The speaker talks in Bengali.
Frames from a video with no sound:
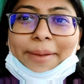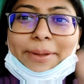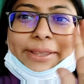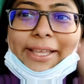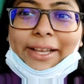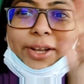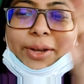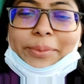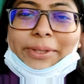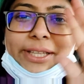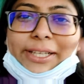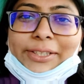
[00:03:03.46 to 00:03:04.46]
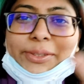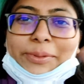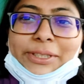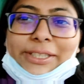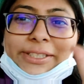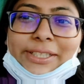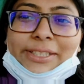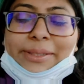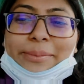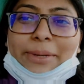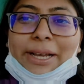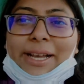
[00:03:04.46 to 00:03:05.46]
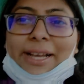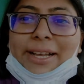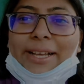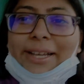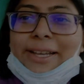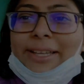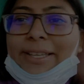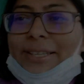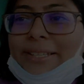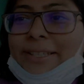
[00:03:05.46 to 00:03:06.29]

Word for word: আবার দেখা হবে তাহলে তোমাদের সাথে বাই